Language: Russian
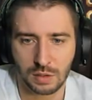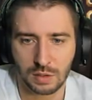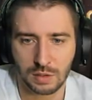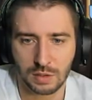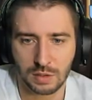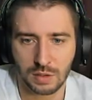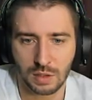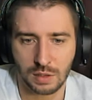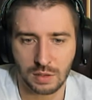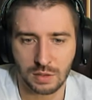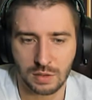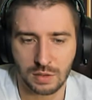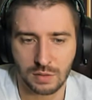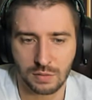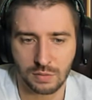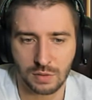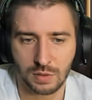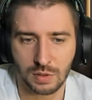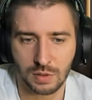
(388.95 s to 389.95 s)
Кстати,
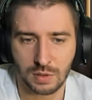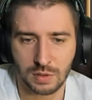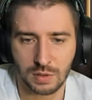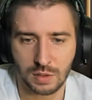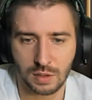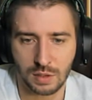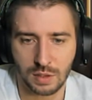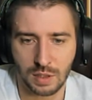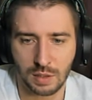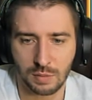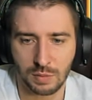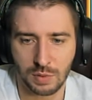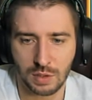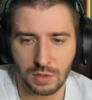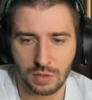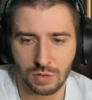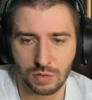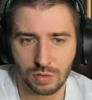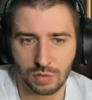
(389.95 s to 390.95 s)
сегодня за нами
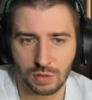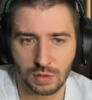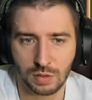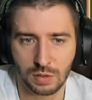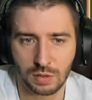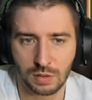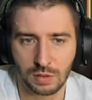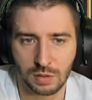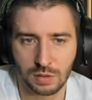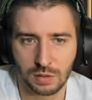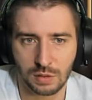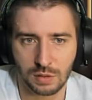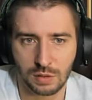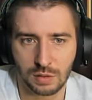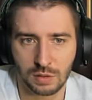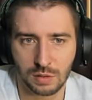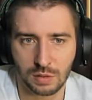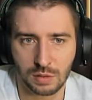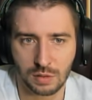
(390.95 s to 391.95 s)
есть что-то.
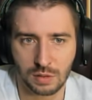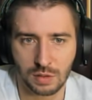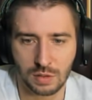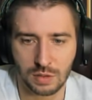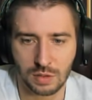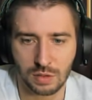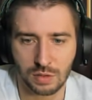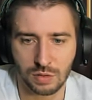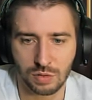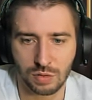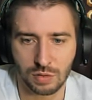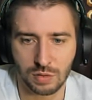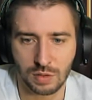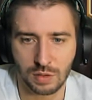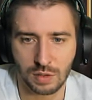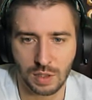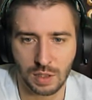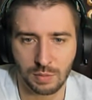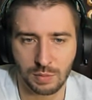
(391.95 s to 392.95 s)
Даже ничего
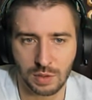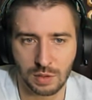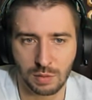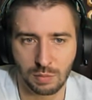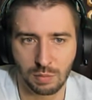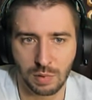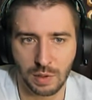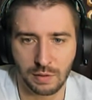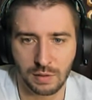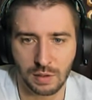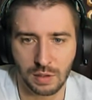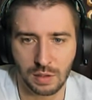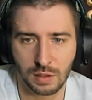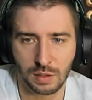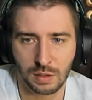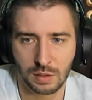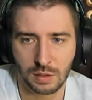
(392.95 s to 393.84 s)
за нами не добавили.